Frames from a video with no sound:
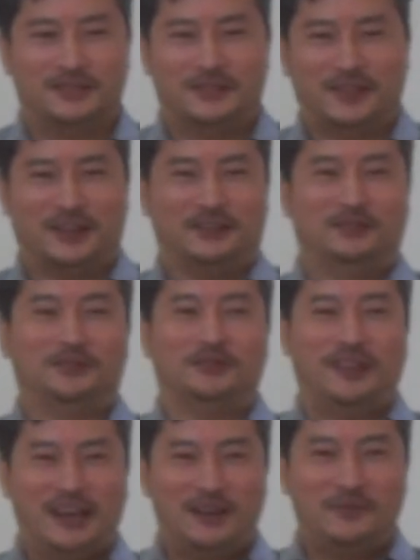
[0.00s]
なんですよ
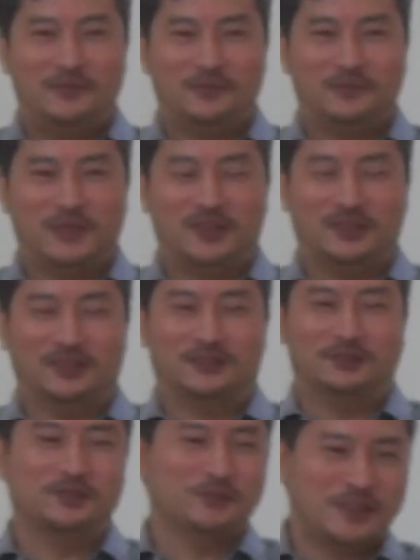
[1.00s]
ね別に
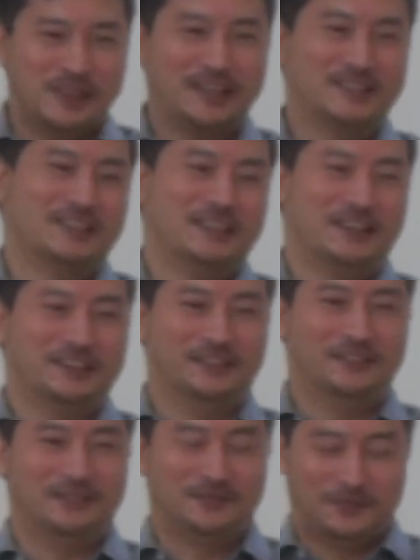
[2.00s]
苦しめたいんじゃないんで
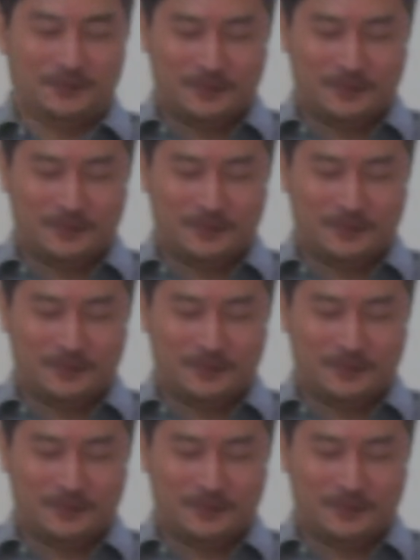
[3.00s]
す